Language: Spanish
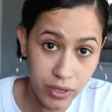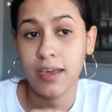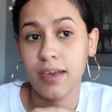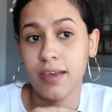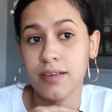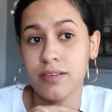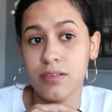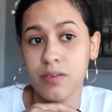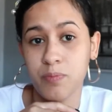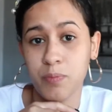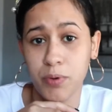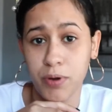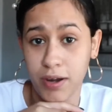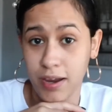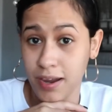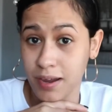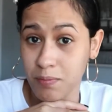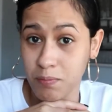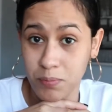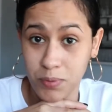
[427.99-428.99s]
Que es, por
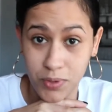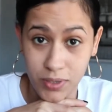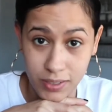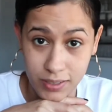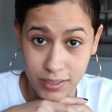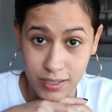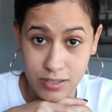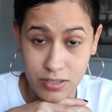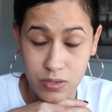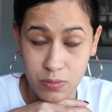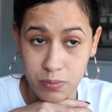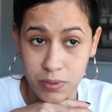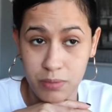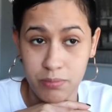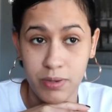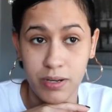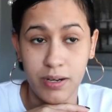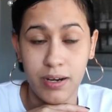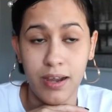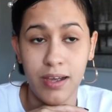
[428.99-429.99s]
ejemplo, llegar al
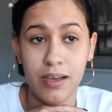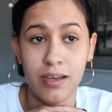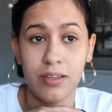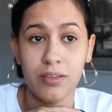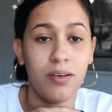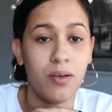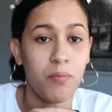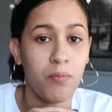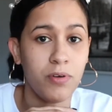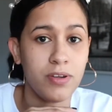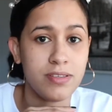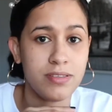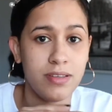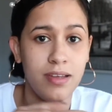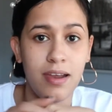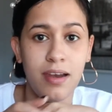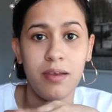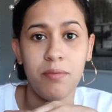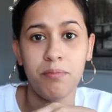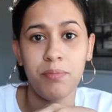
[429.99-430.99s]
supermercado, como les
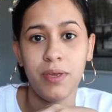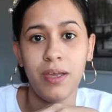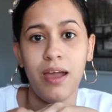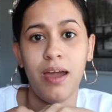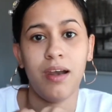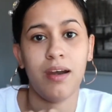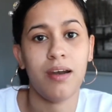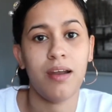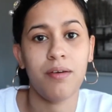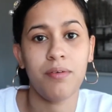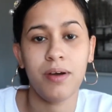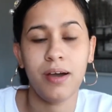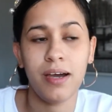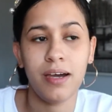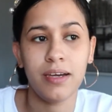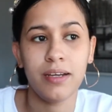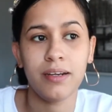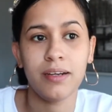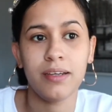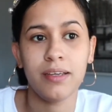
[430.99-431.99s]
dije, limpiar,
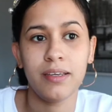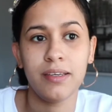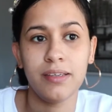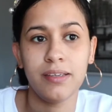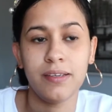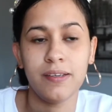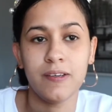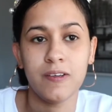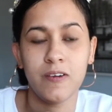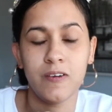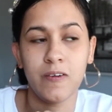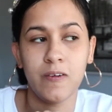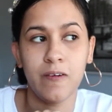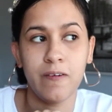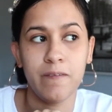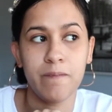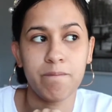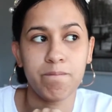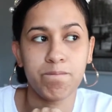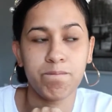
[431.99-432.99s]
lavar
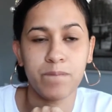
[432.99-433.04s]
y...